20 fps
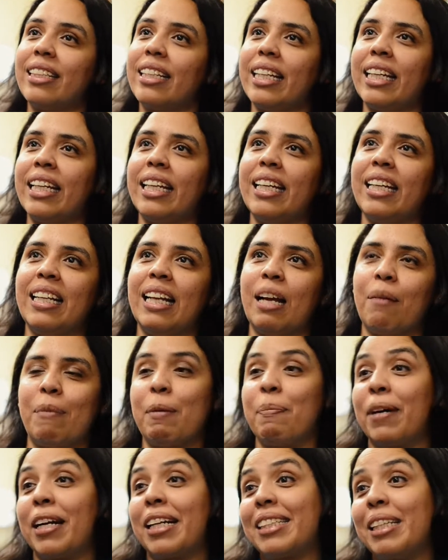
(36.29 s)
Y la amé
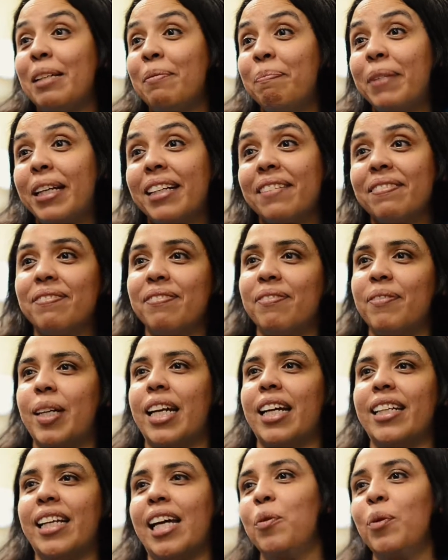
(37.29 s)
para siempre,
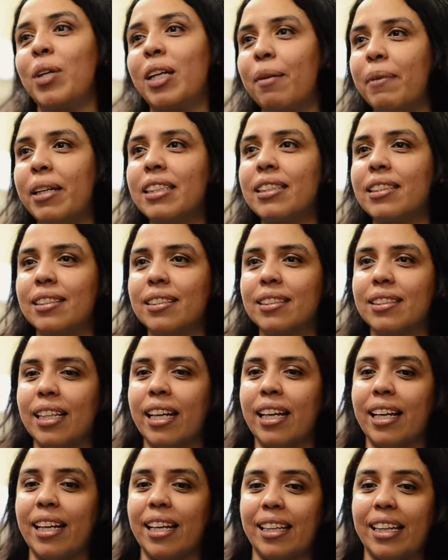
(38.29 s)
para ya nunca más
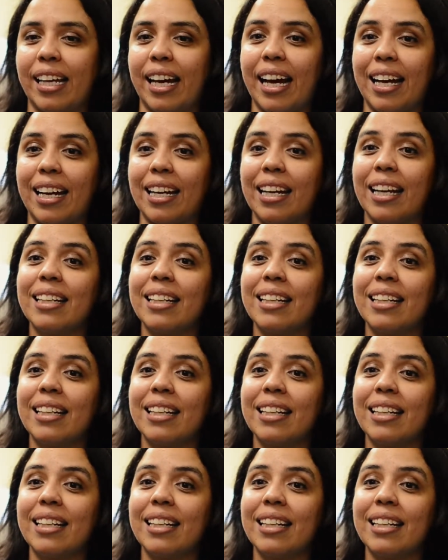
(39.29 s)
eh, dejarla.